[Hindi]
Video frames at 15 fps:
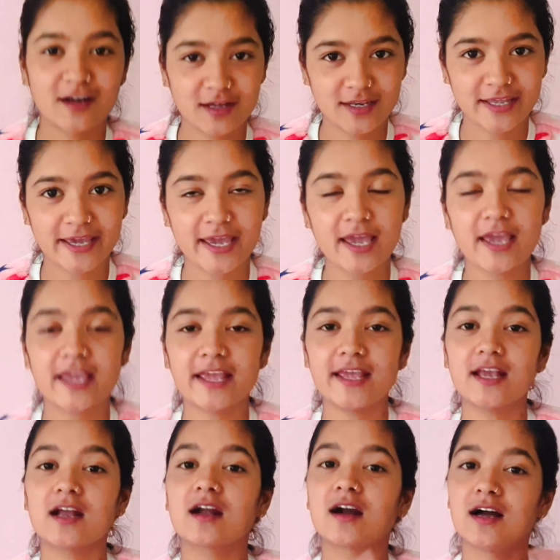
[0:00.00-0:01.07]
कल है
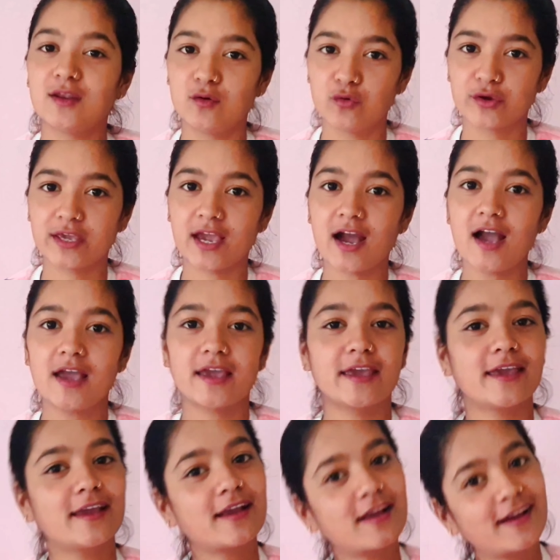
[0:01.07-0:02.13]
एक कल हो गया
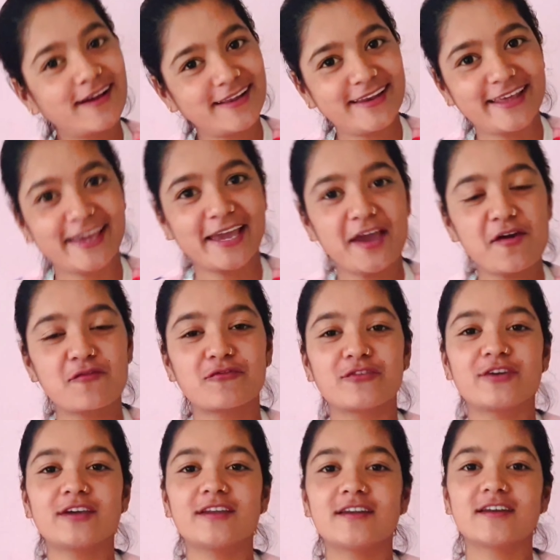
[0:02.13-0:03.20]
एक कल है
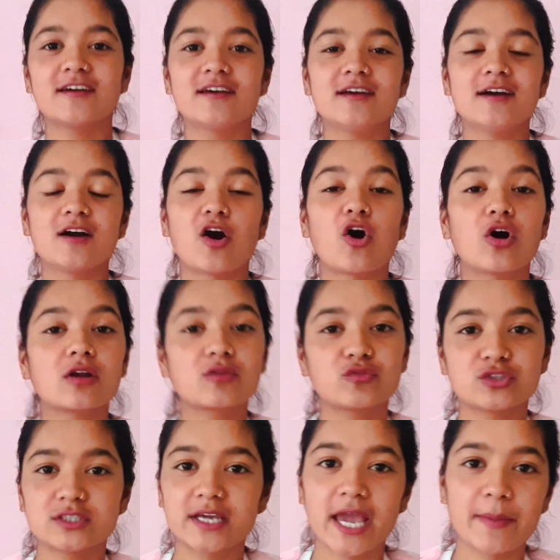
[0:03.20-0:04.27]
फिर और
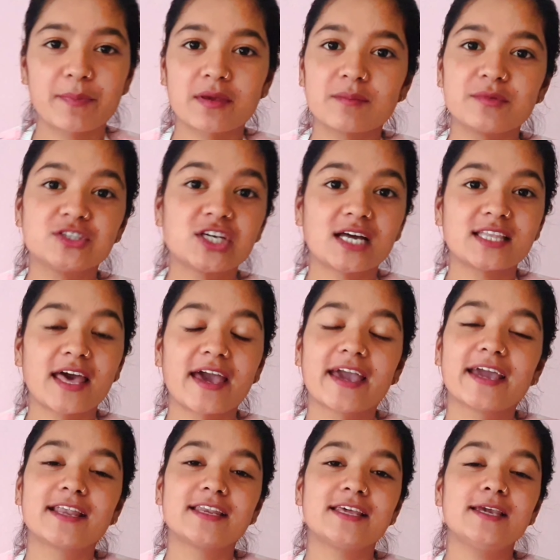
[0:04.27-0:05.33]
कुछ गैपिंग भी ज़्यादा
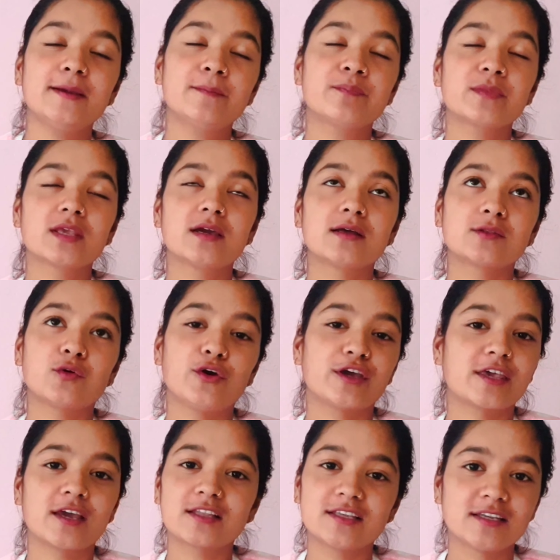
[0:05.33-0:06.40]
है नहीं तो
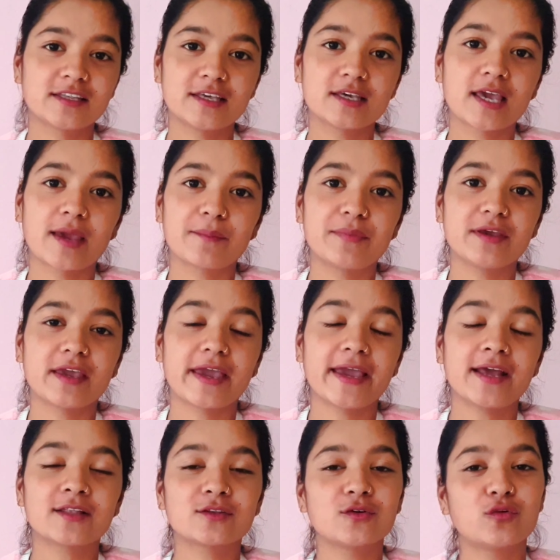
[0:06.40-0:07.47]
एक एक दिन की गैपिंग
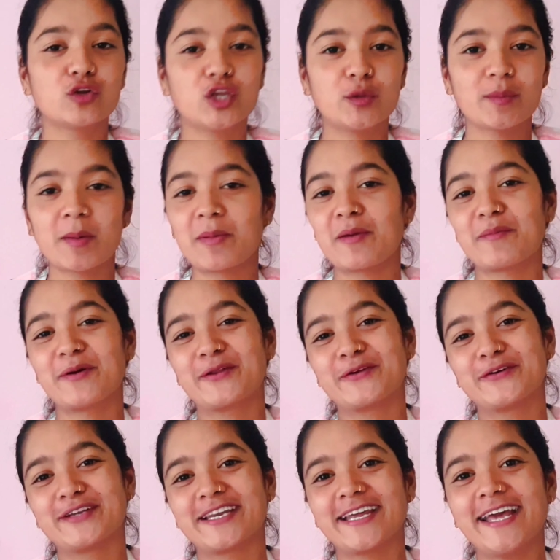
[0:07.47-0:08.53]
है तो उन्हीं में पेपर हो
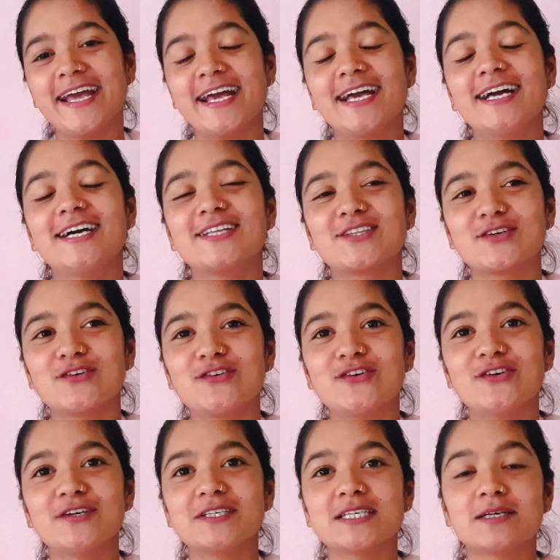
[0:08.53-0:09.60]
रहे हैं तो
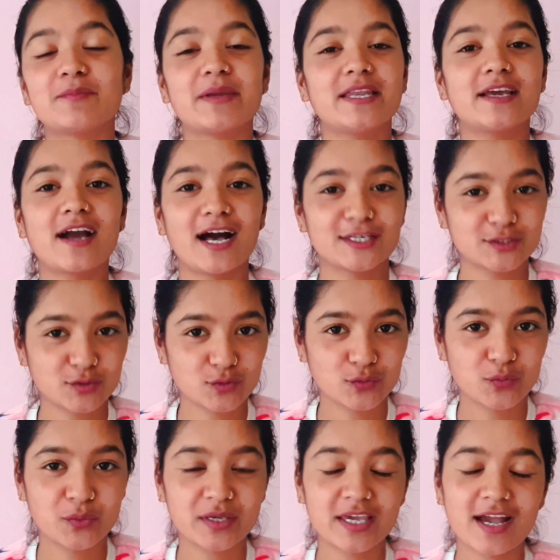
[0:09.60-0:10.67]
मैंने कहा सुनो
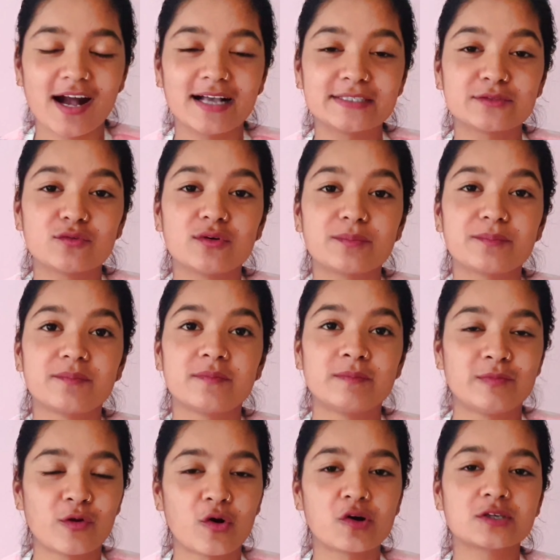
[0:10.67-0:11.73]
को कि आज वो
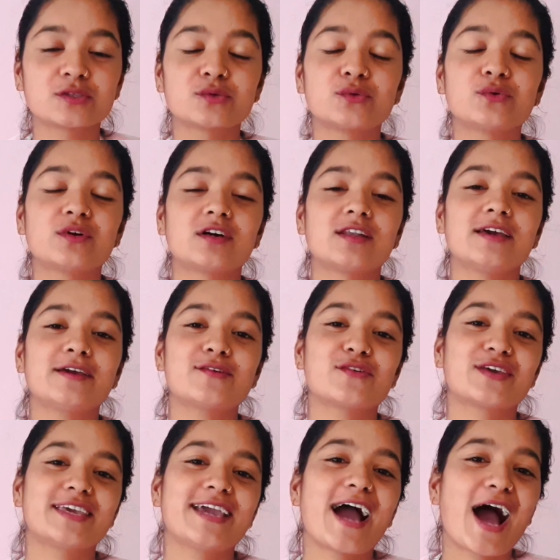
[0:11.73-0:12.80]
ब्लॉग शुरू करें
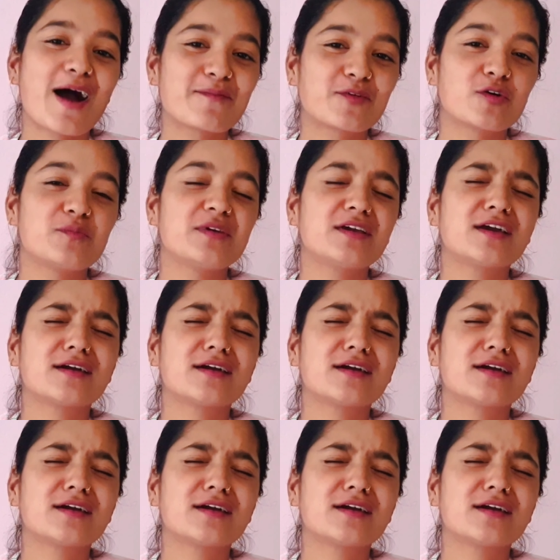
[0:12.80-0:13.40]
क्योंकि आपको भी